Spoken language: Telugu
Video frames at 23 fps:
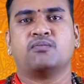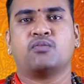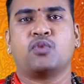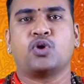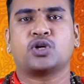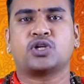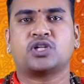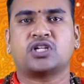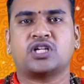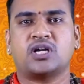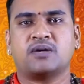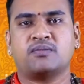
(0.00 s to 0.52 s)

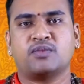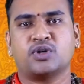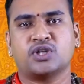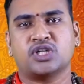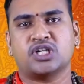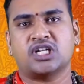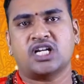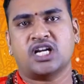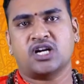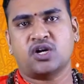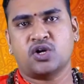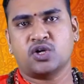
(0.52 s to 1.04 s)

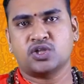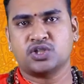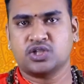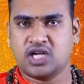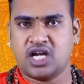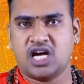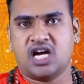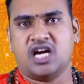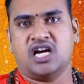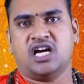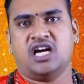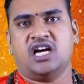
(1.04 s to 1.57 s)
మొట్టమొదట
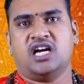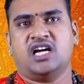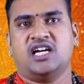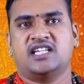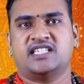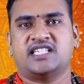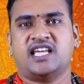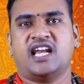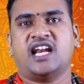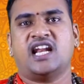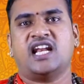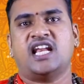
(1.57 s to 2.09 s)
రోజున
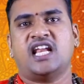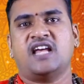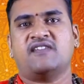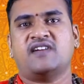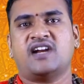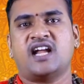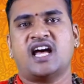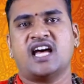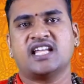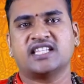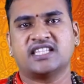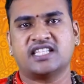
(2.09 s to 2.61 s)

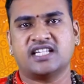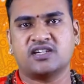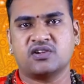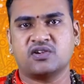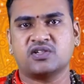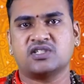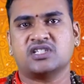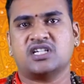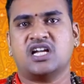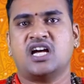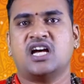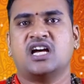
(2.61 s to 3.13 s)
శరన్నవరాత్రి
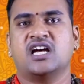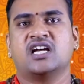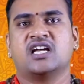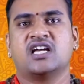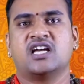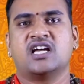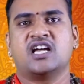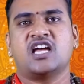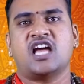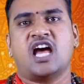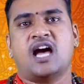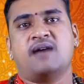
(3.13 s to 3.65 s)
రోజున
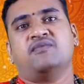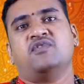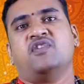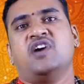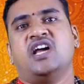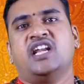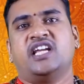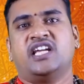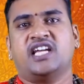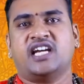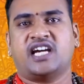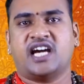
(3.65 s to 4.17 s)

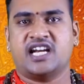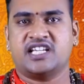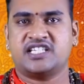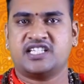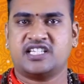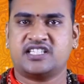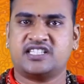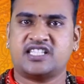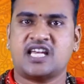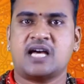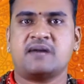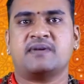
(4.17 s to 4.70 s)
అమ్మవారికి
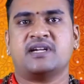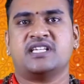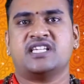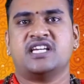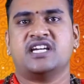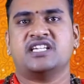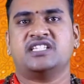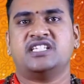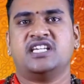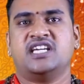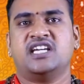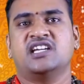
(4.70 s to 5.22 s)
కలశస్థాపన
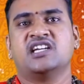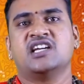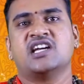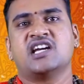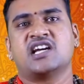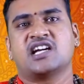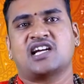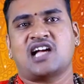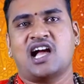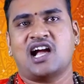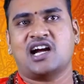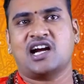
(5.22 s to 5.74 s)
చేసి
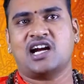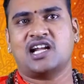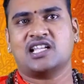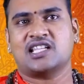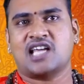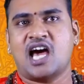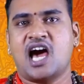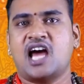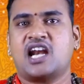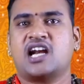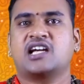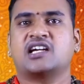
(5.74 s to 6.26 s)

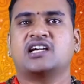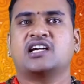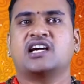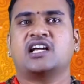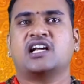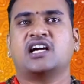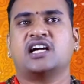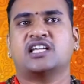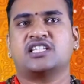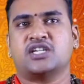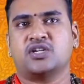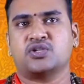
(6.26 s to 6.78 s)
కంకణధారణం
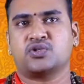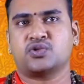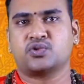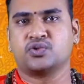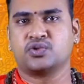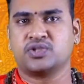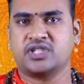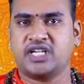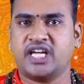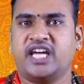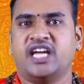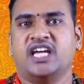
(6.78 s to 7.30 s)
కనుక
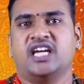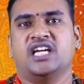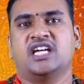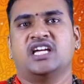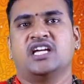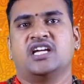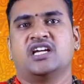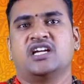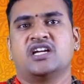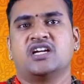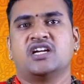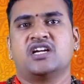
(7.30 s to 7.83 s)
చేసుకుంటే
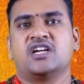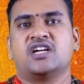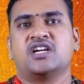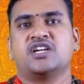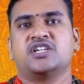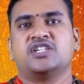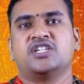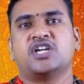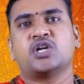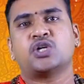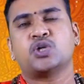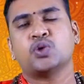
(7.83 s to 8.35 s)

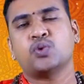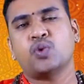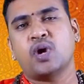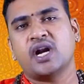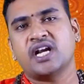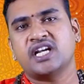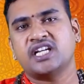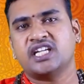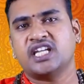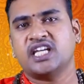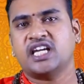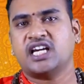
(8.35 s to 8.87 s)

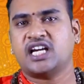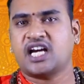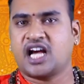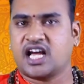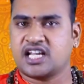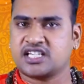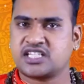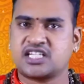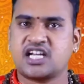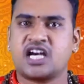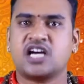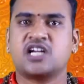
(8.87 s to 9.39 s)
ఎటువంటి
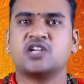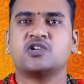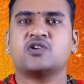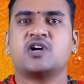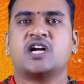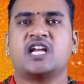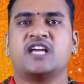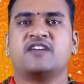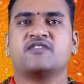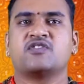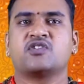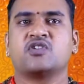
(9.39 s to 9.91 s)
కష్టాలు
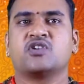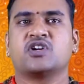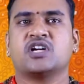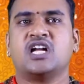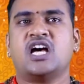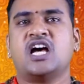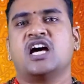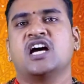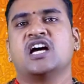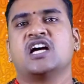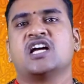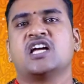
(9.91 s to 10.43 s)
అనేవి
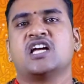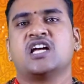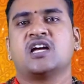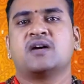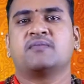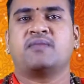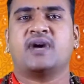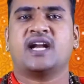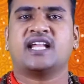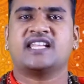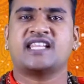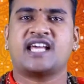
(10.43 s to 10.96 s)
కూడా
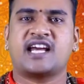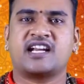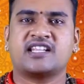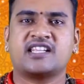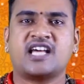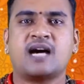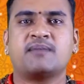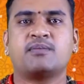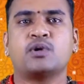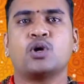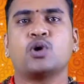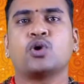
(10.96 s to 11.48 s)
మన
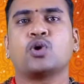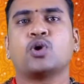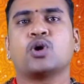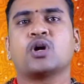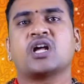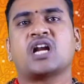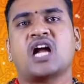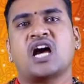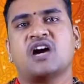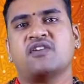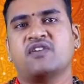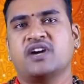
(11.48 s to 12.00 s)
దరదాపులో
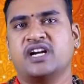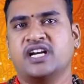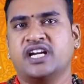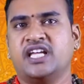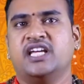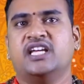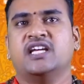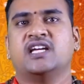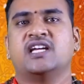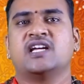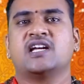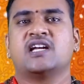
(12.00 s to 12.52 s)
కూడా రావండి